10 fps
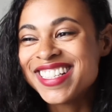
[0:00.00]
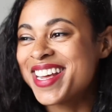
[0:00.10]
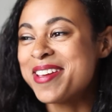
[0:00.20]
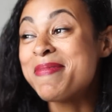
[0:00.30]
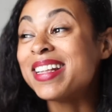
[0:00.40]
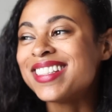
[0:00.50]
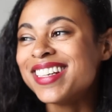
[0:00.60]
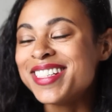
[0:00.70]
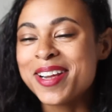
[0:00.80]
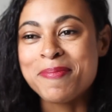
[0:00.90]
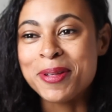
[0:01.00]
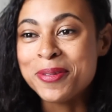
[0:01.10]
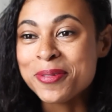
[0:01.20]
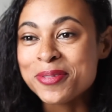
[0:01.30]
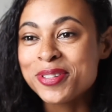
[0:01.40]
j'avais pas de sang, j'avais pas de
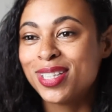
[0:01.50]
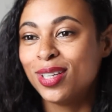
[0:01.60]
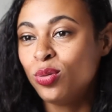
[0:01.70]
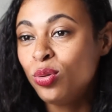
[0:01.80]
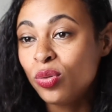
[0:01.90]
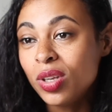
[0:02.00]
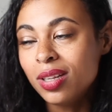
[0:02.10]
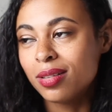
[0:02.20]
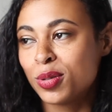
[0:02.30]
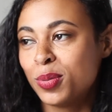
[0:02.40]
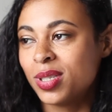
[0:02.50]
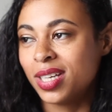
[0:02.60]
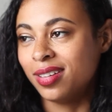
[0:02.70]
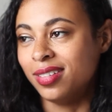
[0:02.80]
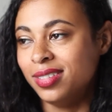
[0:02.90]
hanches, j'étais toute fine, je
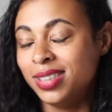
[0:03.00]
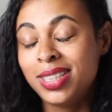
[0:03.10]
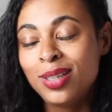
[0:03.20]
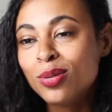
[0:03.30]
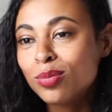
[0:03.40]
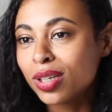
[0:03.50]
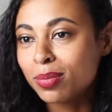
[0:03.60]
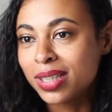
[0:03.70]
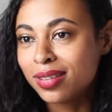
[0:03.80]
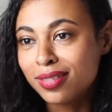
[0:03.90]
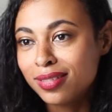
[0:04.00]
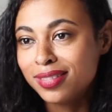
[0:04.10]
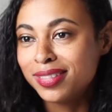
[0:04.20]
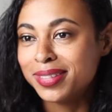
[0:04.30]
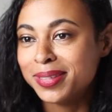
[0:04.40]
faisais 10 euh, kilos de moins que
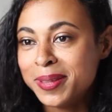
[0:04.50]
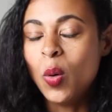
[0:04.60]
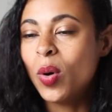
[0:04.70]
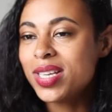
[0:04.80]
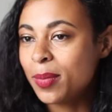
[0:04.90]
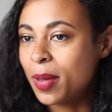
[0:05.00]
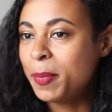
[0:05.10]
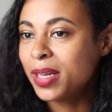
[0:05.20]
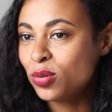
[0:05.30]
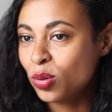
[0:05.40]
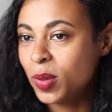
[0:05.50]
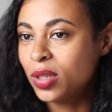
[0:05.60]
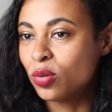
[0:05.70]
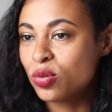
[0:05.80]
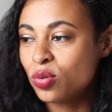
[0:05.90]
maintenant. Euh. Ouais, ça m'a perturbée
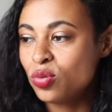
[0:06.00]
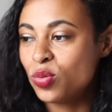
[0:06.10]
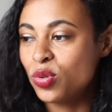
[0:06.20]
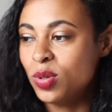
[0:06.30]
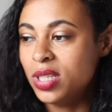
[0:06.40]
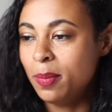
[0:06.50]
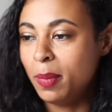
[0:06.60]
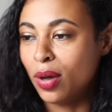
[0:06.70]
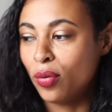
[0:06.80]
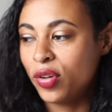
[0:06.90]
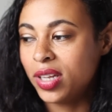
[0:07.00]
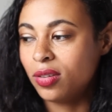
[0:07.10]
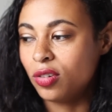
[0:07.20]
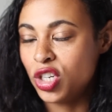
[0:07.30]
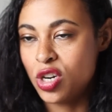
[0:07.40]
dans le sens où je me suis dit, mais en
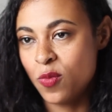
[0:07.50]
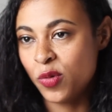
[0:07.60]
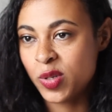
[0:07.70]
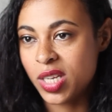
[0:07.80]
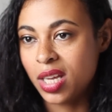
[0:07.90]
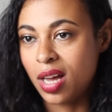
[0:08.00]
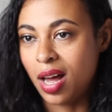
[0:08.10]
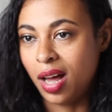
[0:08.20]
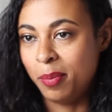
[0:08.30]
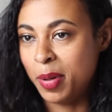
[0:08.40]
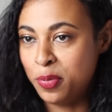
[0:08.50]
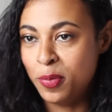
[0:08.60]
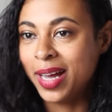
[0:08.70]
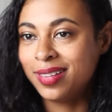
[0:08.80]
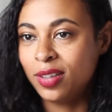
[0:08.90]
fait, j'ai commencé ma
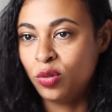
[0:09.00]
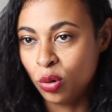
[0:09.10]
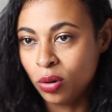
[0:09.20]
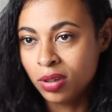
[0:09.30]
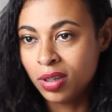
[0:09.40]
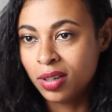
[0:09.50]
puberté tôt.